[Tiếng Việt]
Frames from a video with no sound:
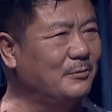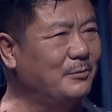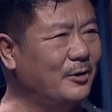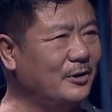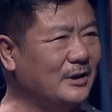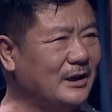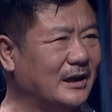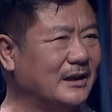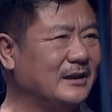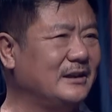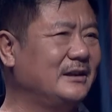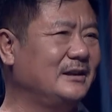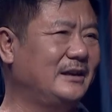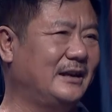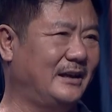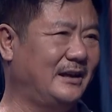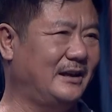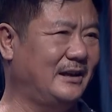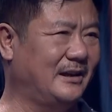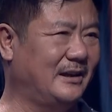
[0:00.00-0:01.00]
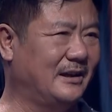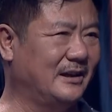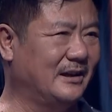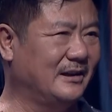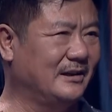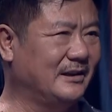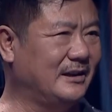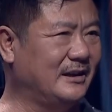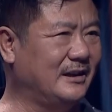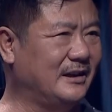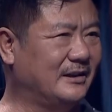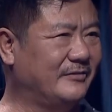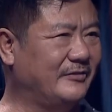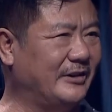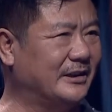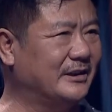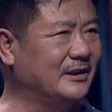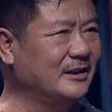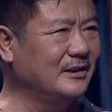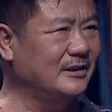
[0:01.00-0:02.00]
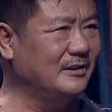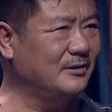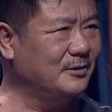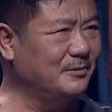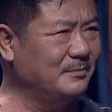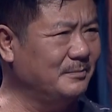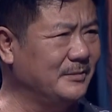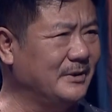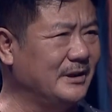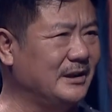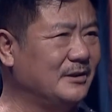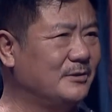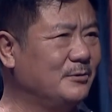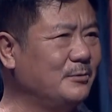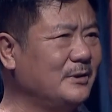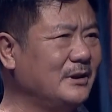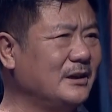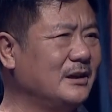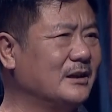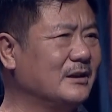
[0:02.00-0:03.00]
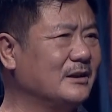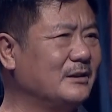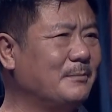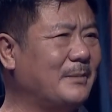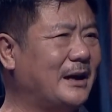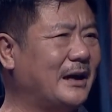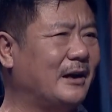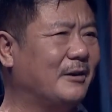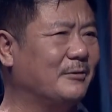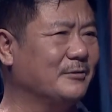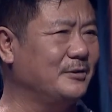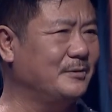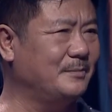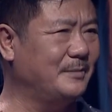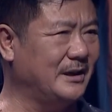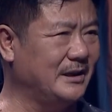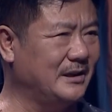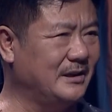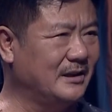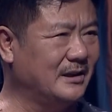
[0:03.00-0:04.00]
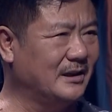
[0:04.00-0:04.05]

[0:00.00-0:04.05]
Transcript: mỗi lần như thế thì phải tự mình rút được những bài học cho mình